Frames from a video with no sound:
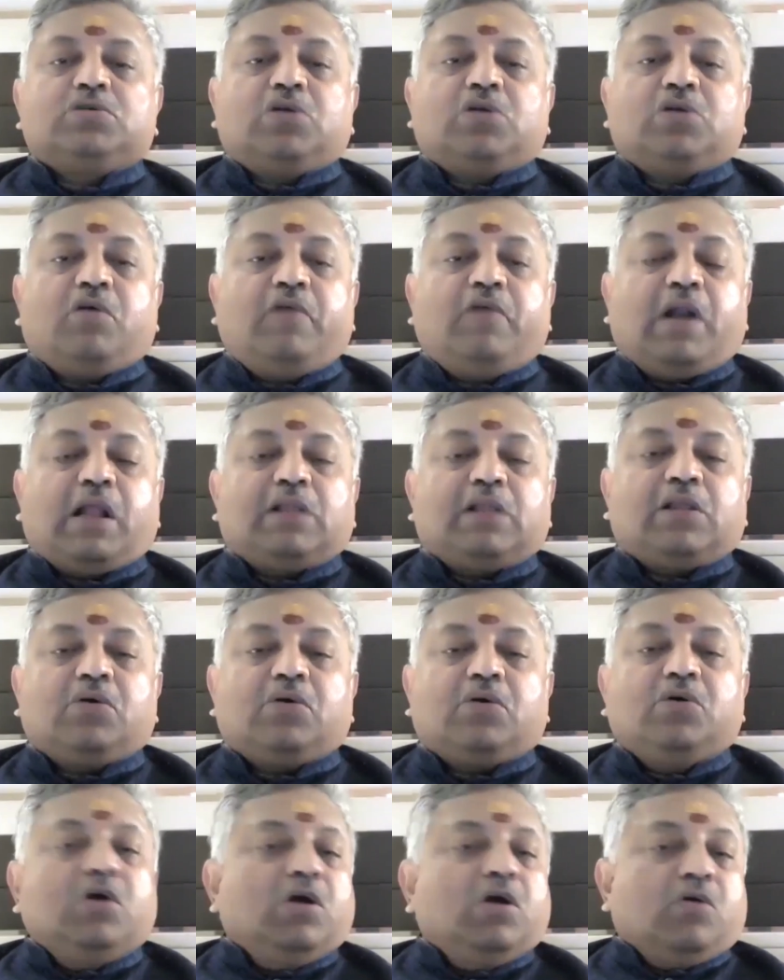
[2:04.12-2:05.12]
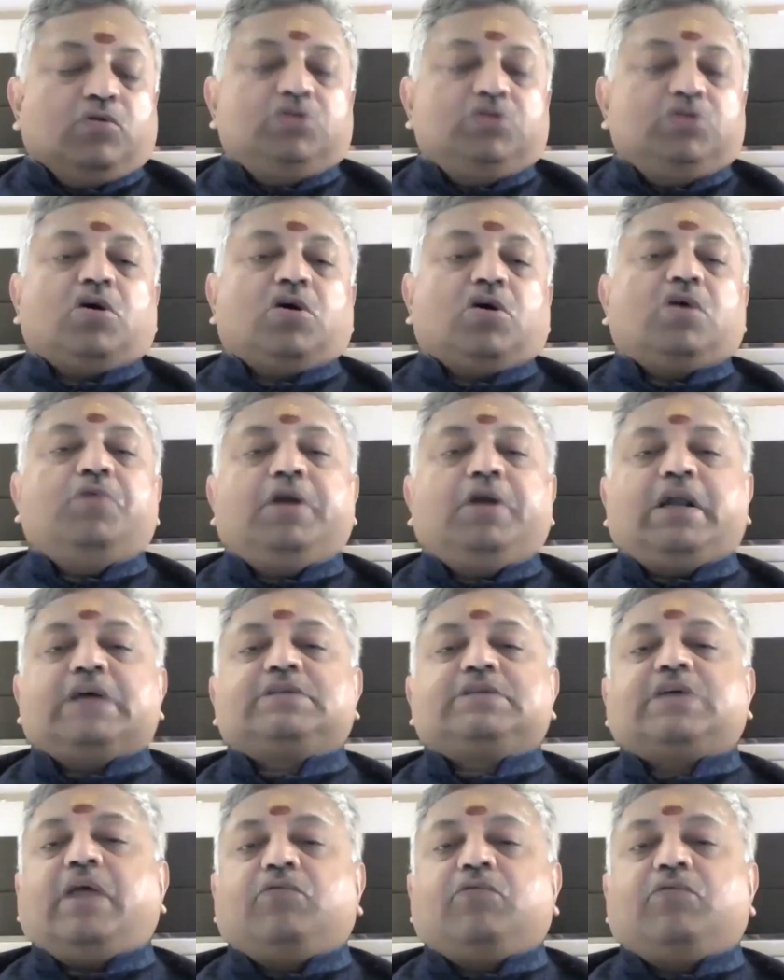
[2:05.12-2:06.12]
రోజుల్లో వీళ్ళందరూ ఉద్యోగం ఉంటే
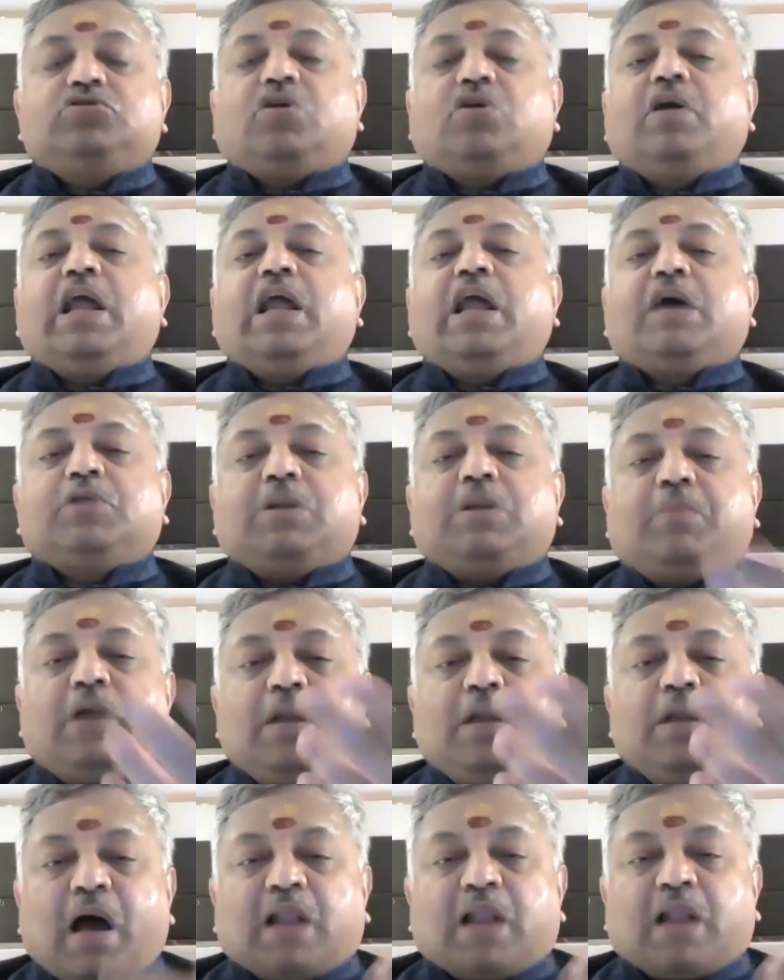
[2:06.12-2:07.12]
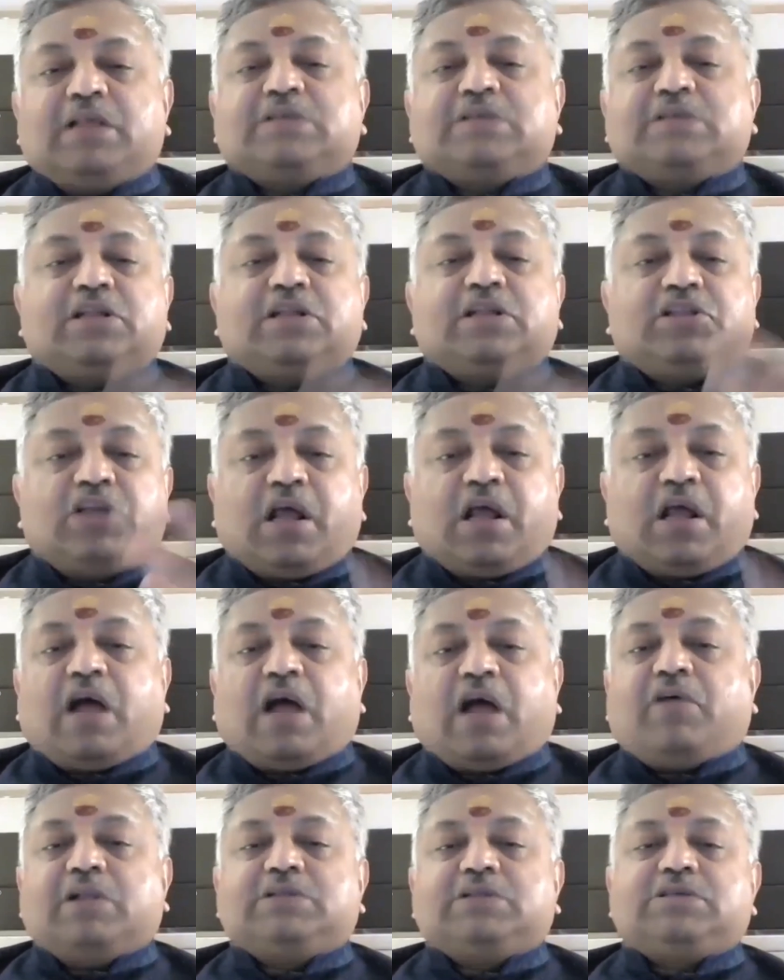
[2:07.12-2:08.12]
సరే ఉద్యోగం లేకపోతే మళ్ళీ భారతదేశానికి తిరిగి
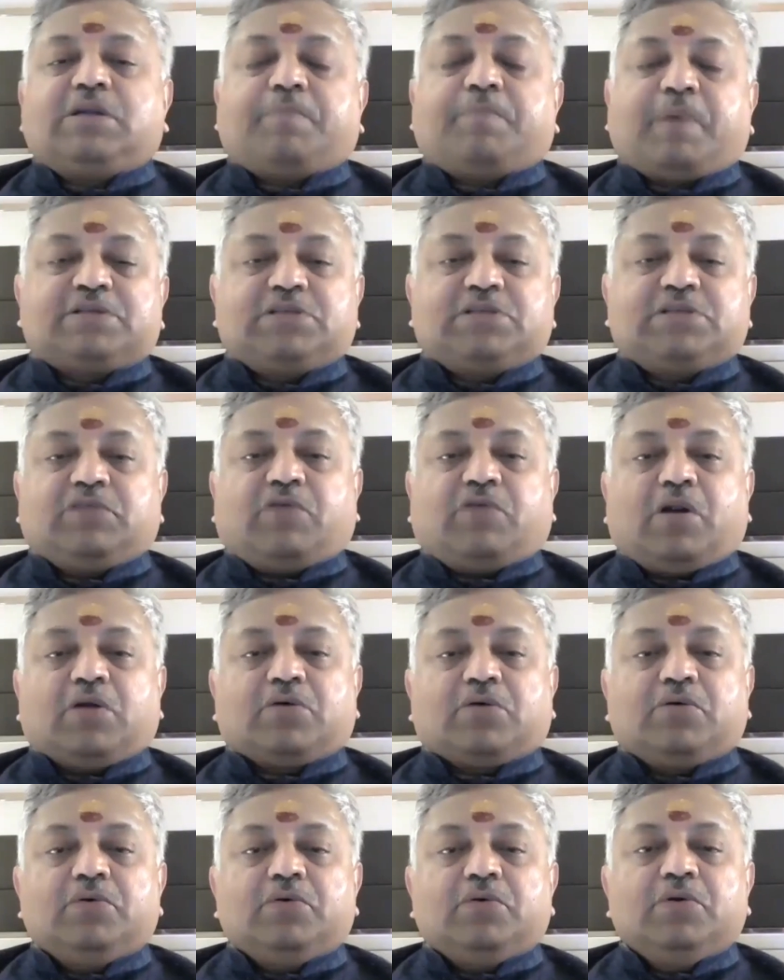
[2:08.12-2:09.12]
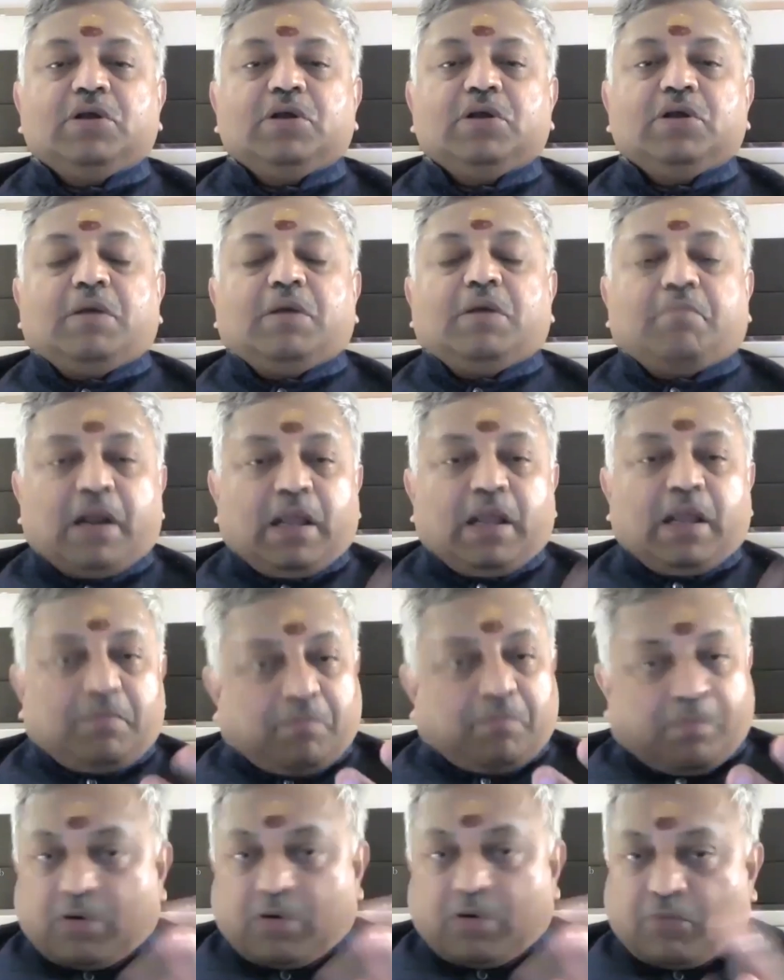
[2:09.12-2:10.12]
రావాల్సిన పరిస్థితి వాళ్ళు మరి
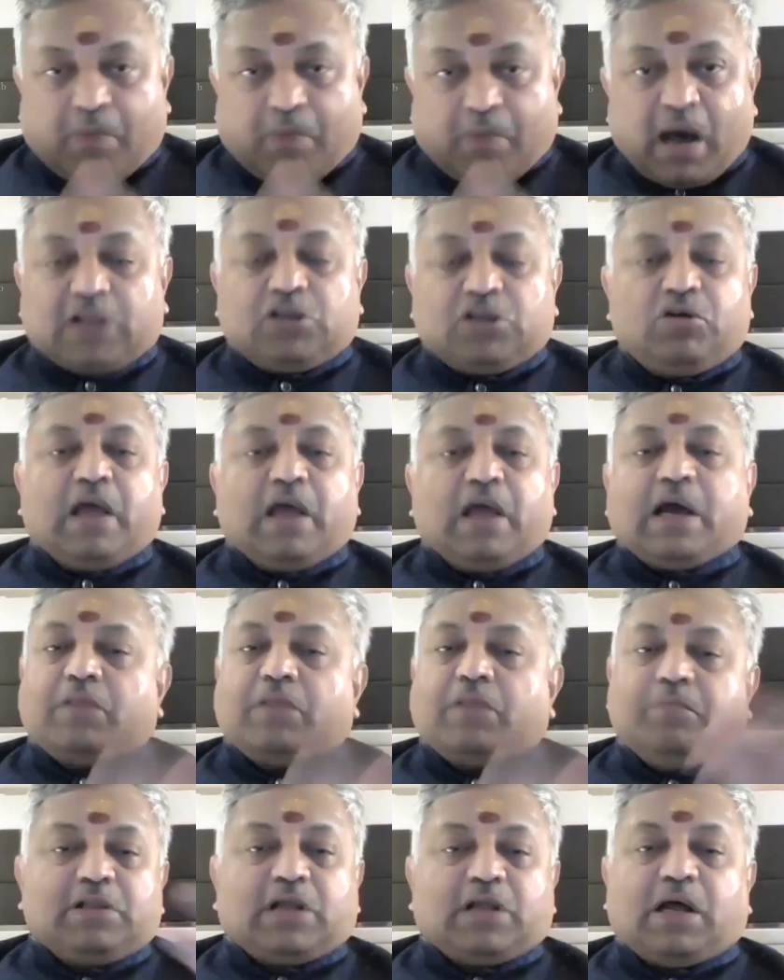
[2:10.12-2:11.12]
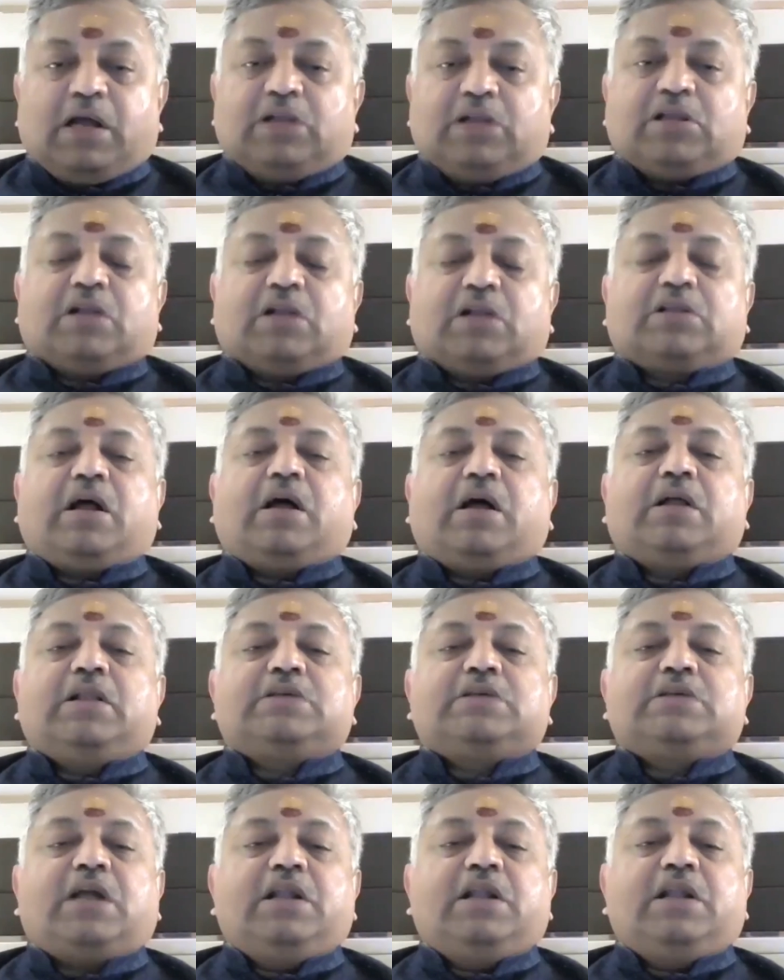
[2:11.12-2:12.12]
భారతీయులే కాదు మిగతా ఇతరత్ర
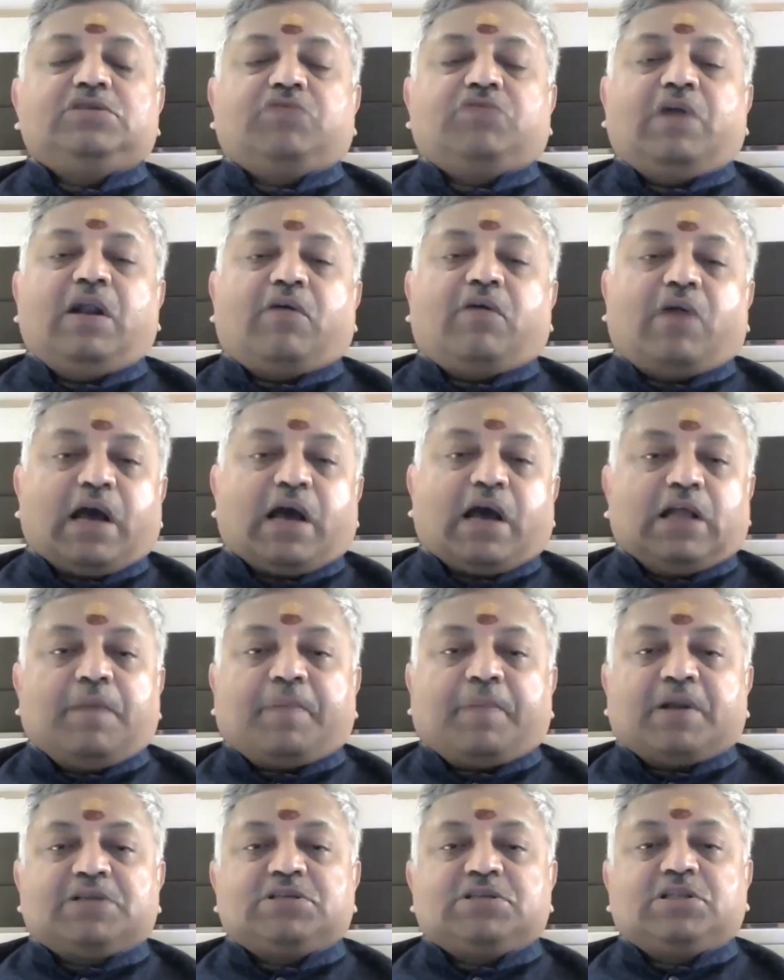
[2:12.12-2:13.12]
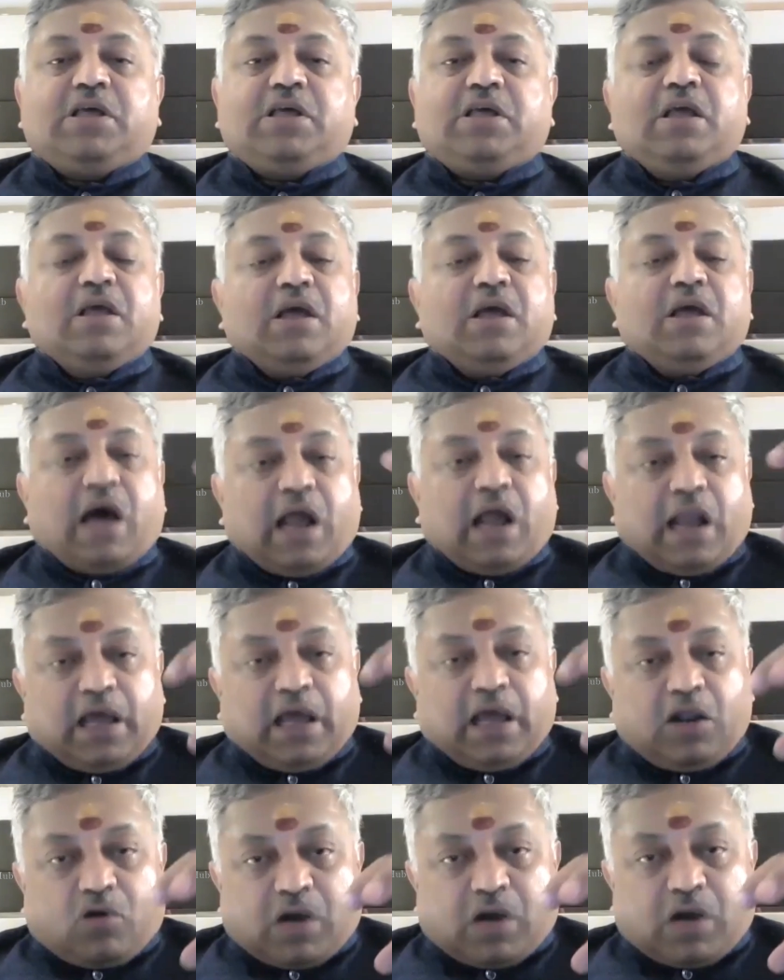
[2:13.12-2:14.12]
దేశాల నుంచి వెళ్ళిన వాళ్ళకి అదే పరిస్థితి
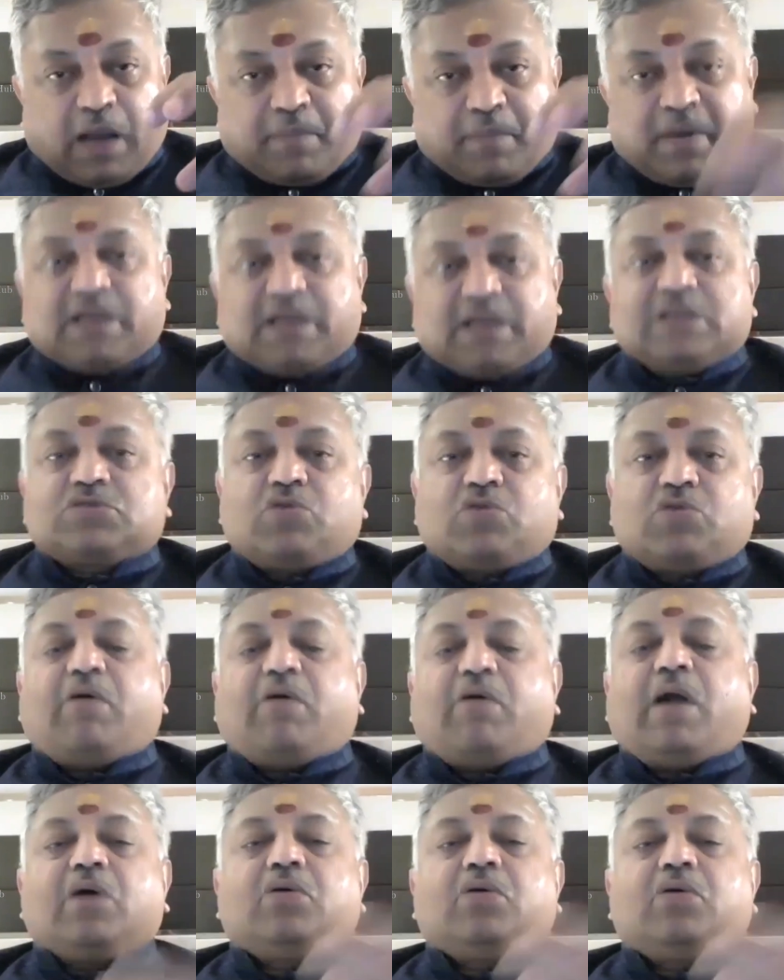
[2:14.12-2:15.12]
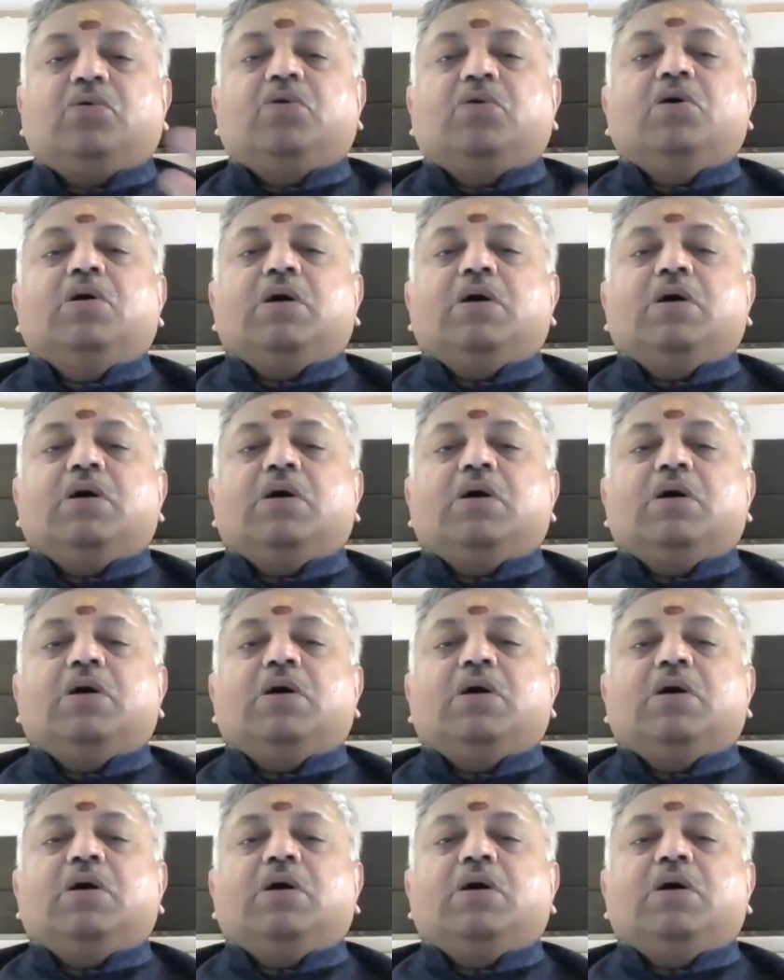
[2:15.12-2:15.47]
అలాగే లోకల్ అమెరికన్స్ కూడా వాళ్ళకు